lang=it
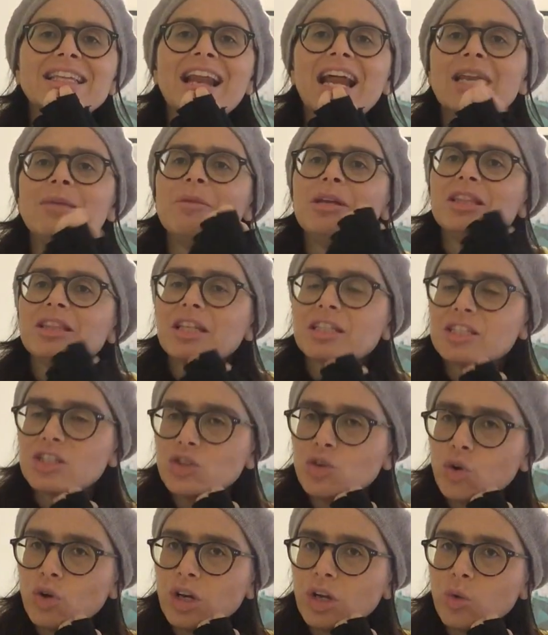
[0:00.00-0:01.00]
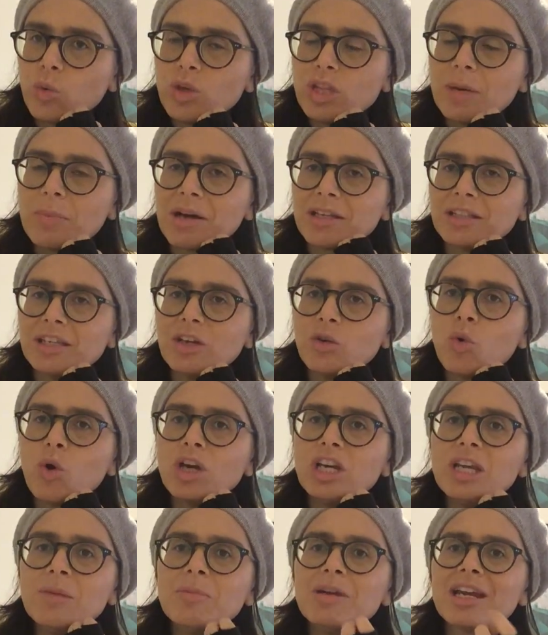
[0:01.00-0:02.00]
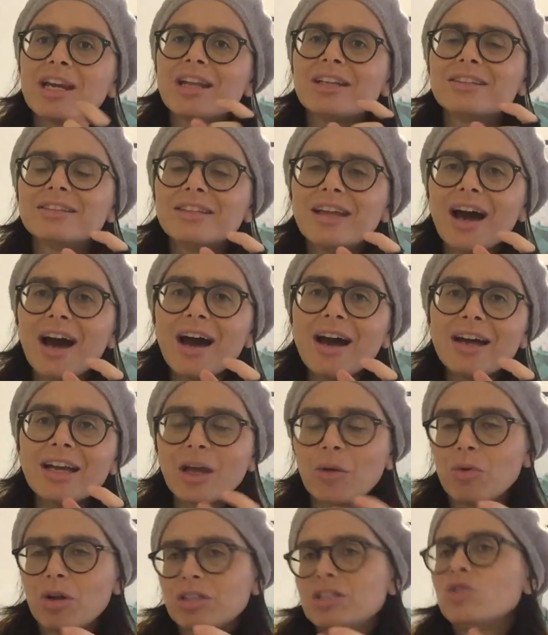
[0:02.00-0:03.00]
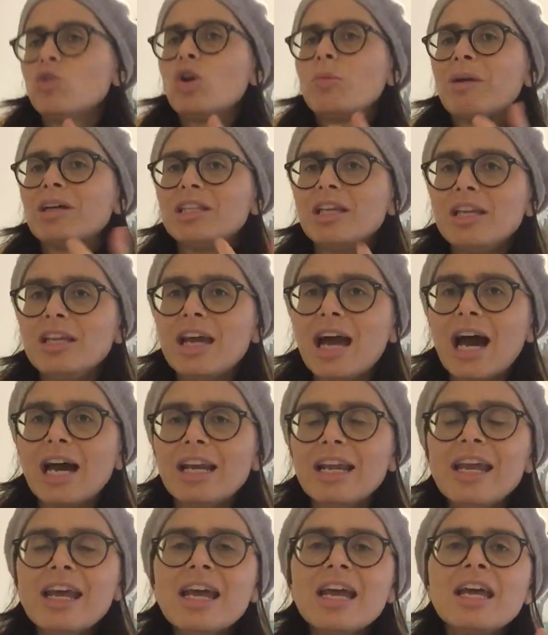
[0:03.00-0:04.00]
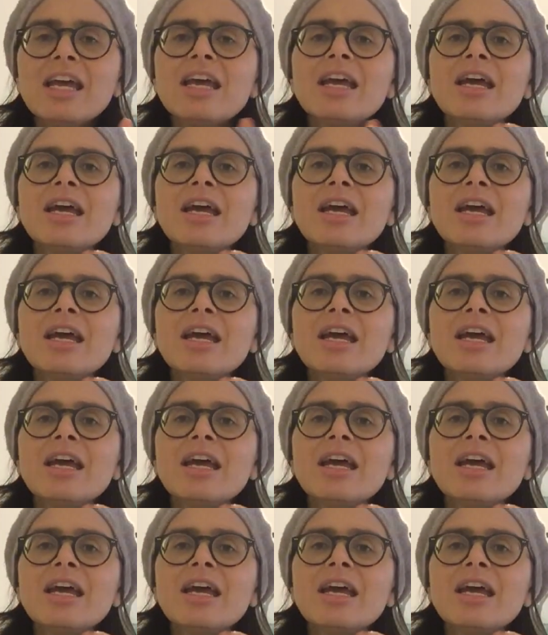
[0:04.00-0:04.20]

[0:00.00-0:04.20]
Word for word: dell'alimentazione qui da parte dei Kuanim in realtà, che è un'azione materiale,